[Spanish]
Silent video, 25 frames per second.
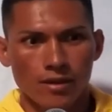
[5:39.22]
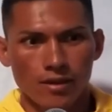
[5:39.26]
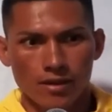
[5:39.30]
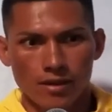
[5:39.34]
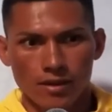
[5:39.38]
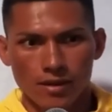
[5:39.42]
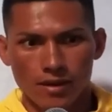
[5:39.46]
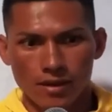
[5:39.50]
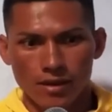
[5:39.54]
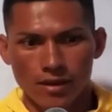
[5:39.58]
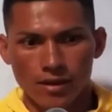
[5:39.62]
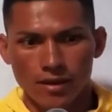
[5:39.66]

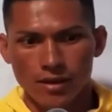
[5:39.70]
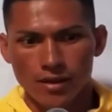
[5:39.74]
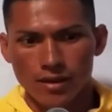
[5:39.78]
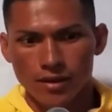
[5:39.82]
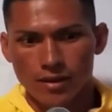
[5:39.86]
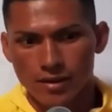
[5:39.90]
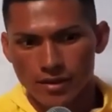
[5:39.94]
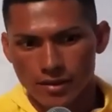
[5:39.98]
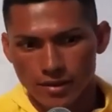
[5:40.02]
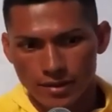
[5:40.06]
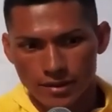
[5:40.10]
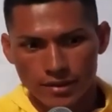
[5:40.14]

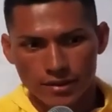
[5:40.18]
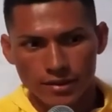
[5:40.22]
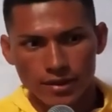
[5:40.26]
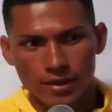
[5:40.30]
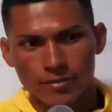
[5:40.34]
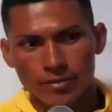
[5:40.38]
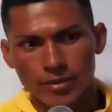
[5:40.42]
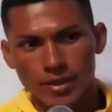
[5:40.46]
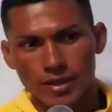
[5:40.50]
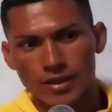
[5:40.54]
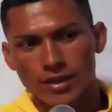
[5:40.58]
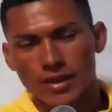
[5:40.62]
eh,
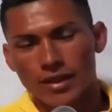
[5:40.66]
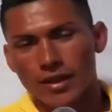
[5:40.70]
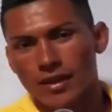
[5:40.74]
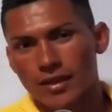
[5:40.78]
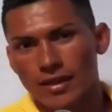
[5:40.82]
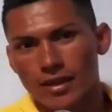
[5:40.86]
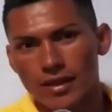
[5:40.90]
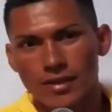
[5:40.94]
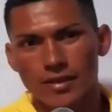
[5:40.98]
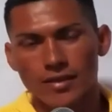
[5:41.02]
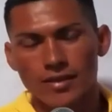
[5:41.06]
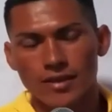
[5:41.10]
se
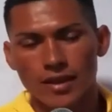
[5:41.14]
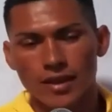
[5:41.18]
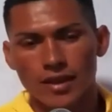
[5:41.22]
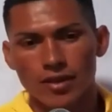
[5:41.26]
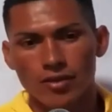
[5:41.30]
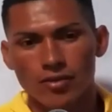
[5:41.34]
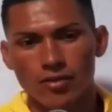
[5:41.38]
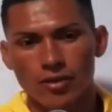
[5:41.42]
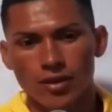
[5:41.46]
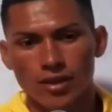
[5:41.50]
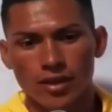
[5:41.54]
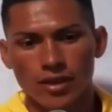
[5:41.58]
metan en
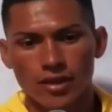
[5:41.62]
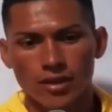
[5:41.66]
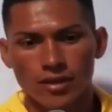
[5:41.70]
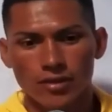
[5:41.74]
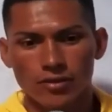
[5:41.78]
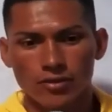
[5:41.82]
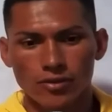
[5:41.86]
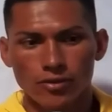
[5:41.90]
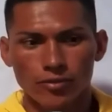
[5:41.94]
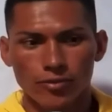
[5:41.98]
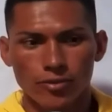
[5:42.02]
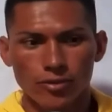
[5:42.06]
lleno en
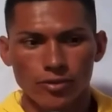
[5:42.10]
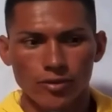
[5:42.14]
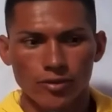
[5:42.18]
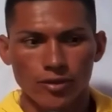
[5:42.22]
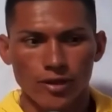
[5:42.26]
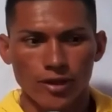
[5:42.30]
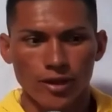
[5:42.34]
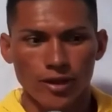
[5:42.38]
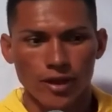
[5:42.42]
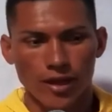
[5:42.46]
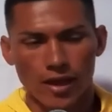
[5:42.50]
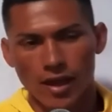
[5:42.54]
esto
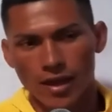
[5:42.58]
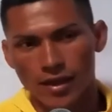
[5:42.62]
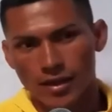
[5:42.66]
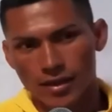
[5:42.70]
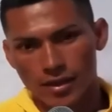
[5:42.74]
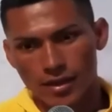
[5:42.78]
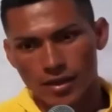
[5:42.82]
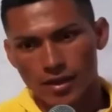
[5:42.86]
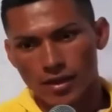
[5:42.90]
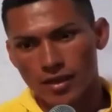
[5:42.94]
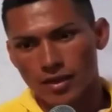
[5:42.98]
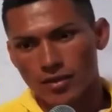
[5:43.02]
porque
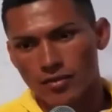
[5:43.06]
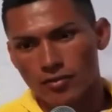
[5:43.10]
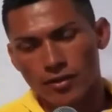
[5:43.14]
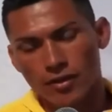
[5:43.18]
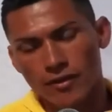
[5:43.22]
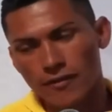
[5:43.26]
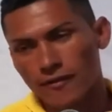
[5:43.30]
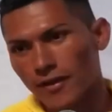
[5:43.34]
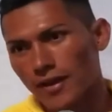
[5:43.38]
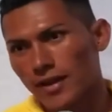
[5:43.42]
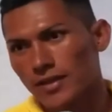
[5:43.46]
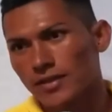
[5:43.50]
aunque no
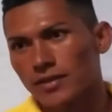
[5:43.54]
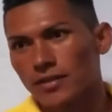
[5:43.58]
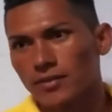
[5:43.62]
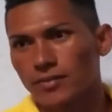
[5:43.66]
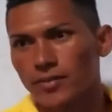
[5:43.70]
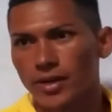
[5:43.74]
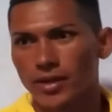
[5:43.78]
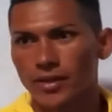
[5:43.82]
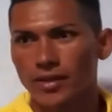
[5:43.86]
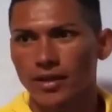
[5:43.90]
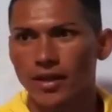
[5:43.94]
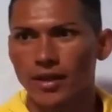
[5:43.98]
es fácil,
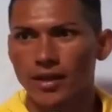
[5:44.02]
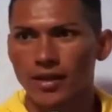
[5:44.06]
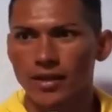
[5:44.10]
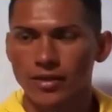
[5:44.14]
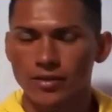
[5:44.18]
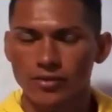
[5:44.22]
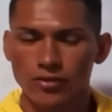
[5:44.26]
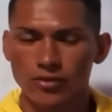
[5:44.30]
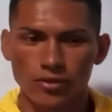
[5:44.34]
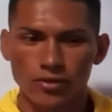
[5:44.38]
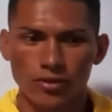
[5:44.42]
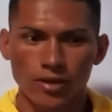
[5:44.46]
¿verdad?
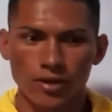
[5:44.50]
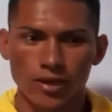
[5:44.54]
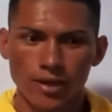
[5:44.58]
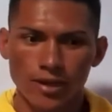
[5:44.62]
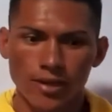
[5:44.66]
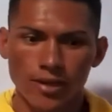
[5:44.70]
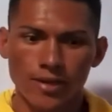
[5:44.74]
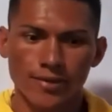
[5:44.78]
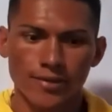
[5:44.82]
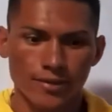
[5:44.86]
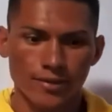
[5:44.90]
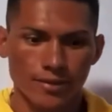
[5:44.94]
Esto
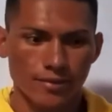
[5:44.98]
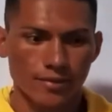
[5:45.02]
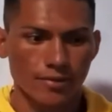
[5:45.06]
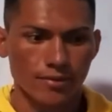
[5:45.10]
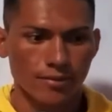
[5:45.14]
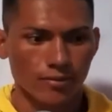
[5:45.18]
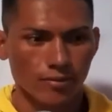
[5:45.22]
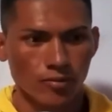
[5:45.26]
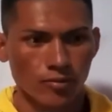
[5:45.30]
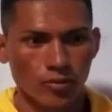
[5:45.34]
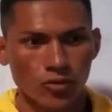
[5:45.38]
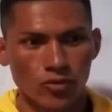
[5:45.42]
es
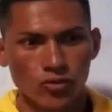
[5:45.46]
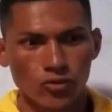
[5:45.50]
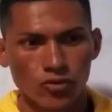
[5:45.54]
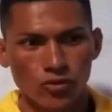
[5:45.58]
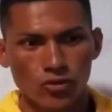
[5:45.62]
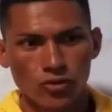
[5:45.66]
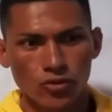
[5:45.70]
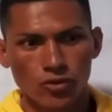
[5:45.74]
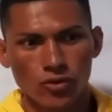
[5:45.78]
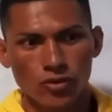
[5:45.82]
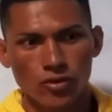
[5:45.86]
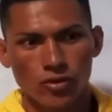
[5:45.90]
muy
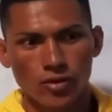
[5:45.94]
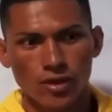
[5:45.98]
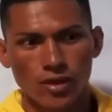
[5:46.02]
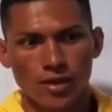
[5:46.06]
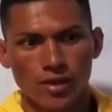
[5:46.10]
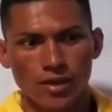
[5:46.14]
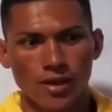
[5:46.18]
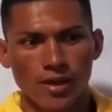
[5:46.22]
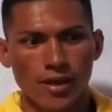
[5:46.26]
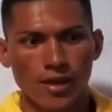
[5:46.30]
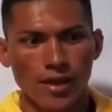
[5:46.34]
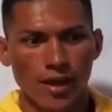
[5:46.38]
duro y
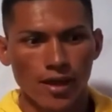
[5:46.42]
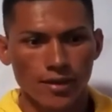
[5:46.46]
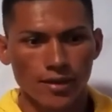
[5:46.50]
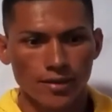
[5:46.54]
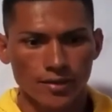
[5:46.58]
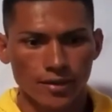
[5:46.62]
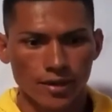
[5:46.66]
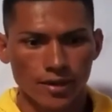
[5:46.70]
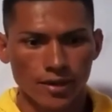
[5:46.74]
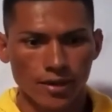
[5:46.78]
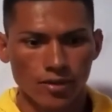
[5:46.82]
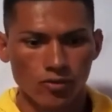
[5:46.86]
eh,
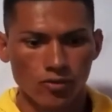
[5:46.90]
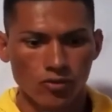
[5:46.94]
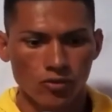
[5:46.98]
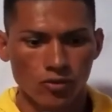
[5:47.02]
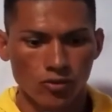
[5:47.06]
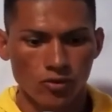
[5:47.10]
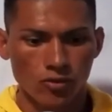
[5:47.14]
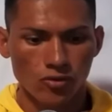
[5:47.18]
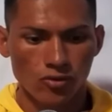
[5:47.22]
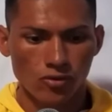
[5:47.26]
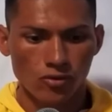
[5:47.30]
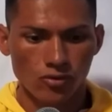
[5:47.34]
hace
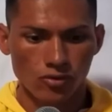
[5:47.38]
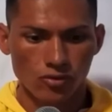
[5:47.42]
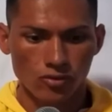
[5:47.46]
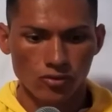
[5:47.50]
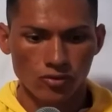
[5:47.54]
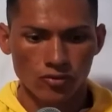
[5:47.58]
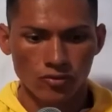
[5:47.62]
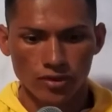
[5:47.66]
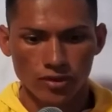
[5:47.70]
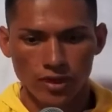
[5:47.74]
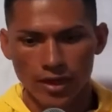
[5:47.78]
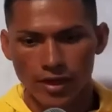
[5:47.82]
uno
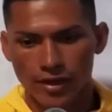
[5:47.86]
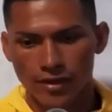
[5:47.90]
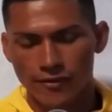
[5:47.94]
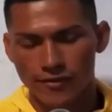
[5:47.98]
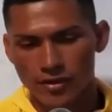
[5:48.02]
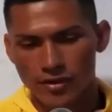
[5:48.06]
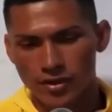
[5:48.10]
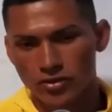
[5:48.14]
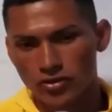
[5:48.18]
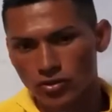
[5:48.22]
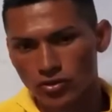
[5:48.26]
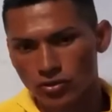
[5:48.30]
un
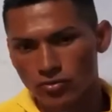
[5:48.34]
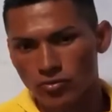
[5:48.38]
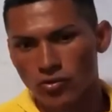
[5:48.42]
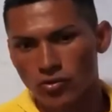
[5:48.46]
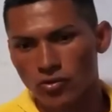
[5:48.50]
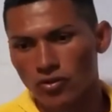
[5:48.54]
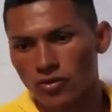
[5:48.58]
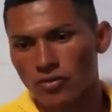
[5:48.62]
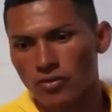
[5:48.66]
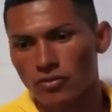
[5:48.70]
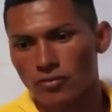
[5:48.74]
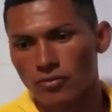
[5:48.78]
sacrificio
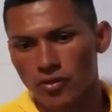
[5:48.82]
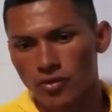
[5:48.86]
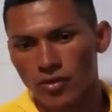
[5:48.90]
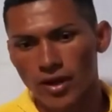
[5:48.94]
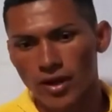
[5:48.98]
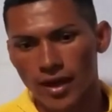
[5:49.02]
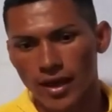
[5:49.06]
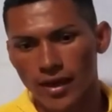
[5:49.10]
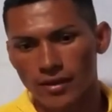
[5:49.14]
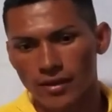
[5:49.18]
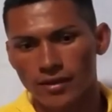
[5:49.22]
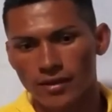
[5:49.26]
muy, muy
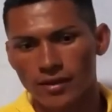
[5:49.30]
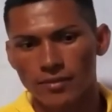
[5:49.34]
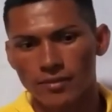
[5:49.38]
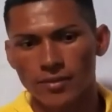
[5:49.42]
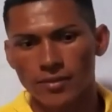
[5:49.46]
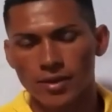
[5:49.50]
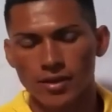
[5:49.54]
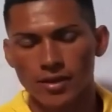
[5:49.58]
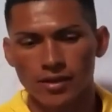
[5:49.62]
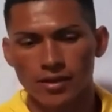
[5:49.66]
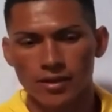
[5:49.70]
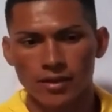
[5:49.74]
grande,
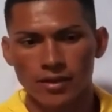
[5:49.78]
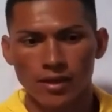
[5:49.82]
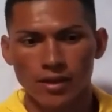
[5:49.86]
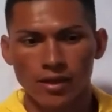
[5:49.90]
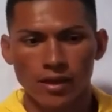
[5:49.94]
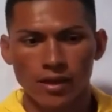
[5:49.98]
¿me entiendes?